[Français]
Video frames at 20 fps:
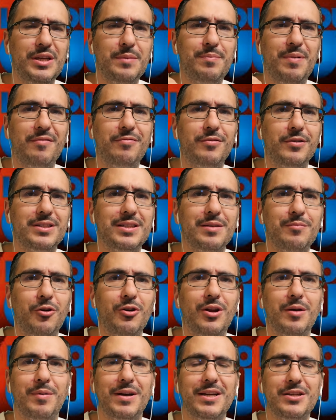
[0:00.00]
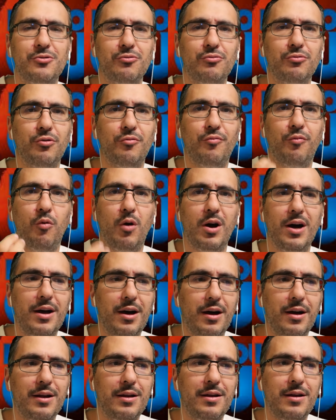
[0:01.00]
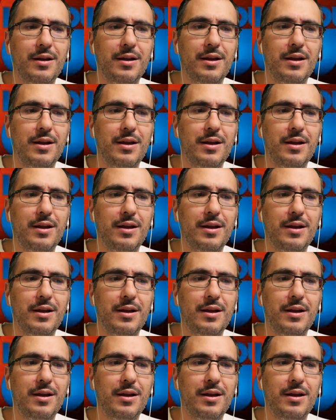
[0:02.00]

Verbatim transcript: n'ai pas forcément l'impression de voir